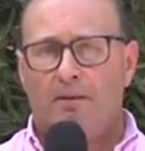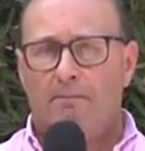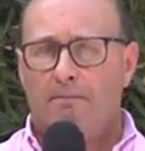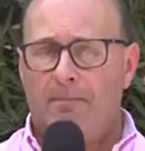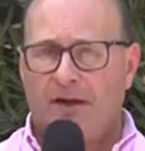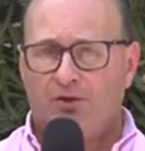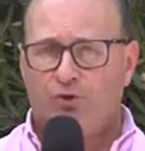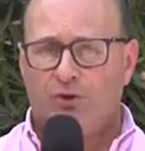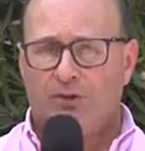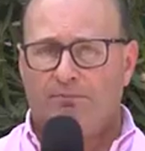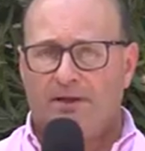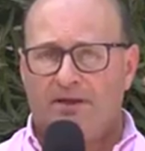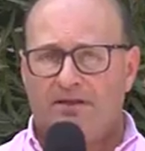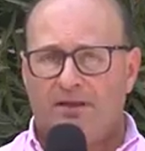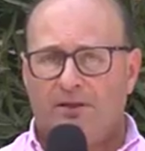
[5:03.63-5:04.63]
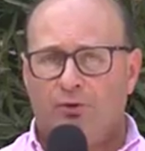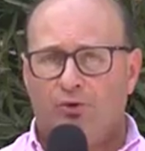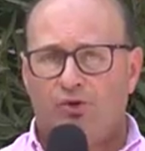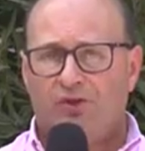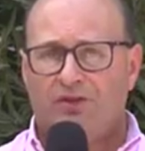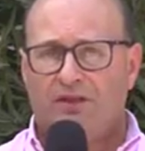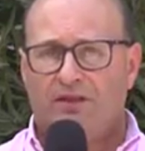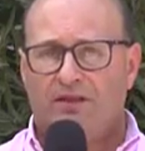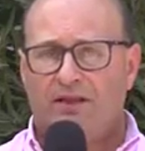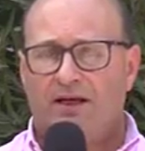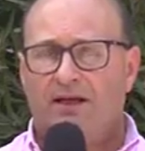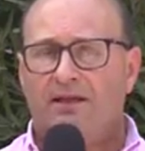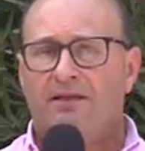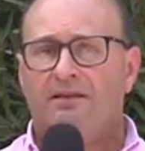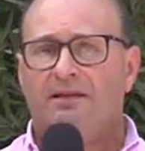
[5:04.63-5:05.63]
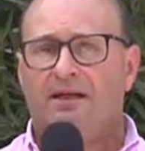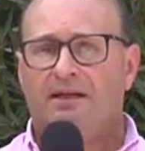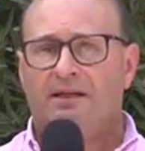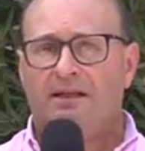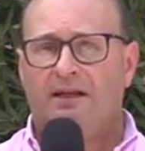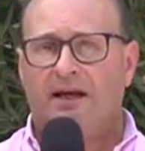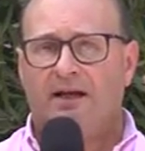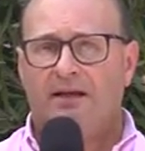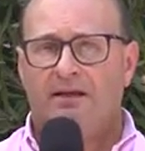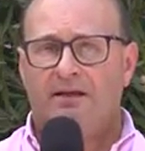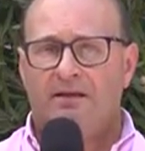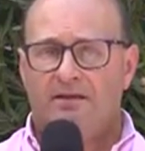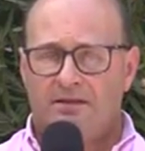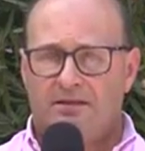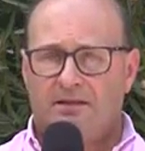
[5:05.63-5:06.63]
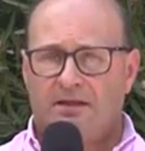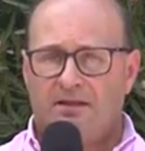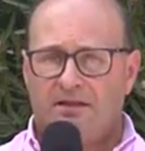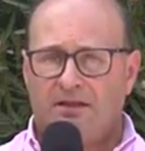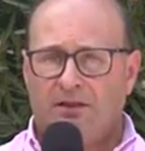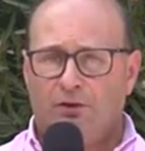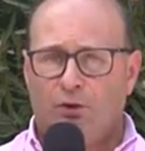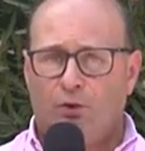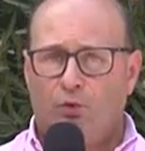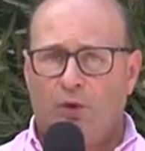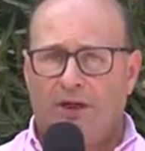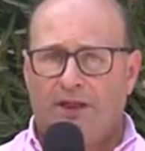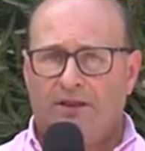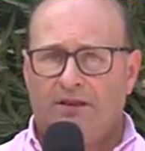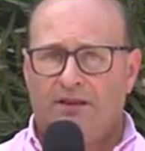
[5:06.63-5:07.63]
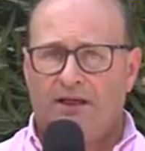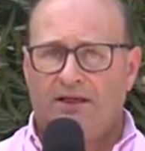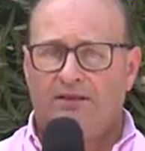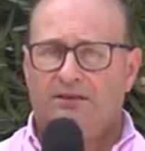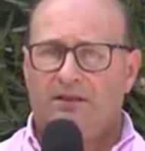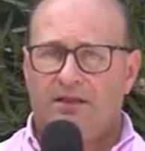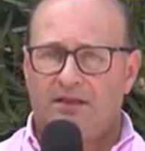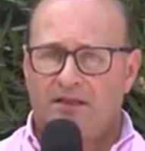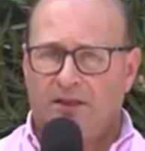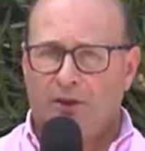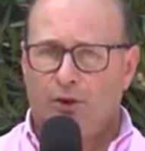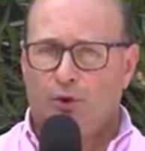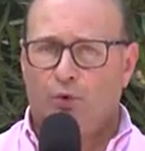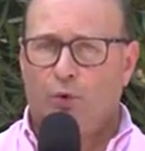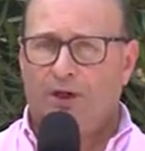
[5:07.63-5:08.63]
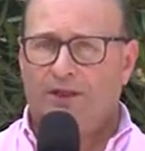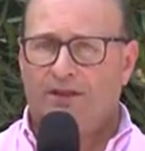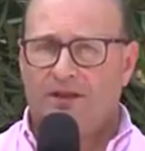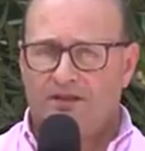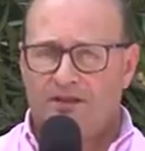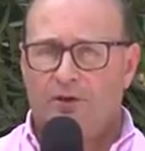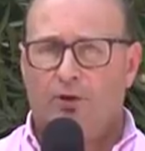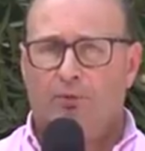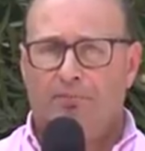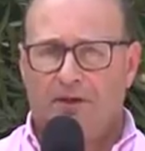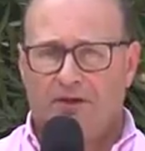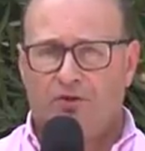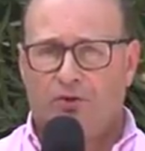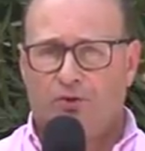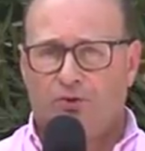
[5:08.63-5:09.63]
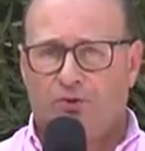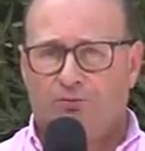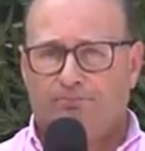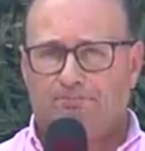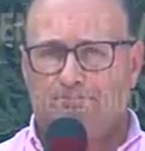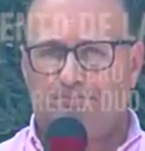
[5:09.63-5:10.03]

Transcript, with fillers: macho y hembra 160 y ternera 340 345 pesos.